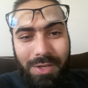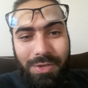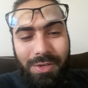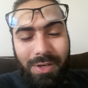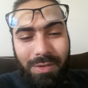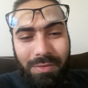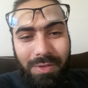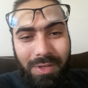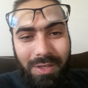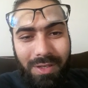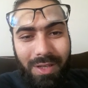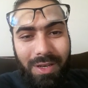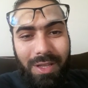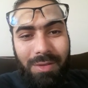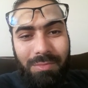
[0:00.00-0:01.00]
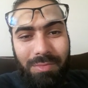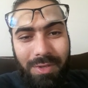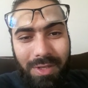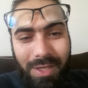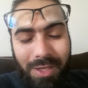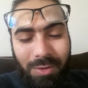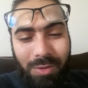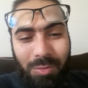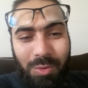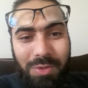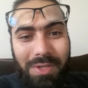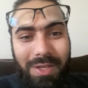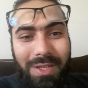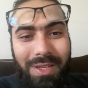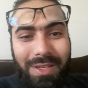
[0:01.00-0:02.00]
أشرف الأنبياء
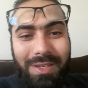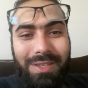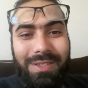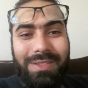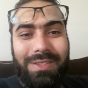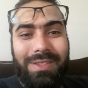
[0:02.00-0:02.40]
والمرسلين